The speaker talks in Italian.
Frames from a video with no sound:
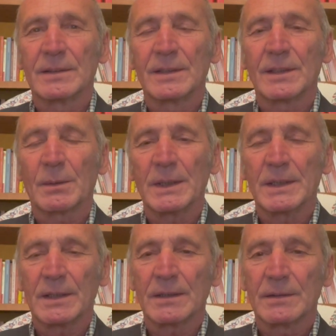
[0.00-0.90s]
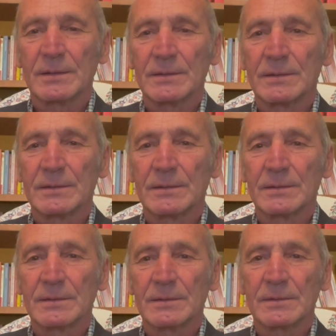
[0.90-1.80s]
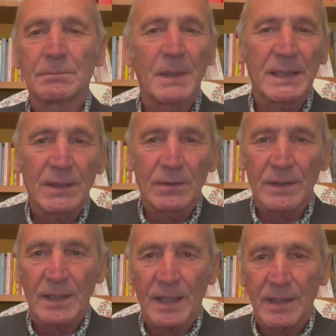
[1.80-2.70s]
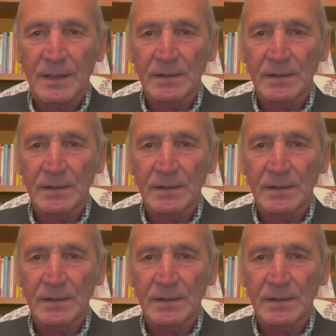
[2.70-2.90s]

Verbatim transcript: Quindi un medico che ha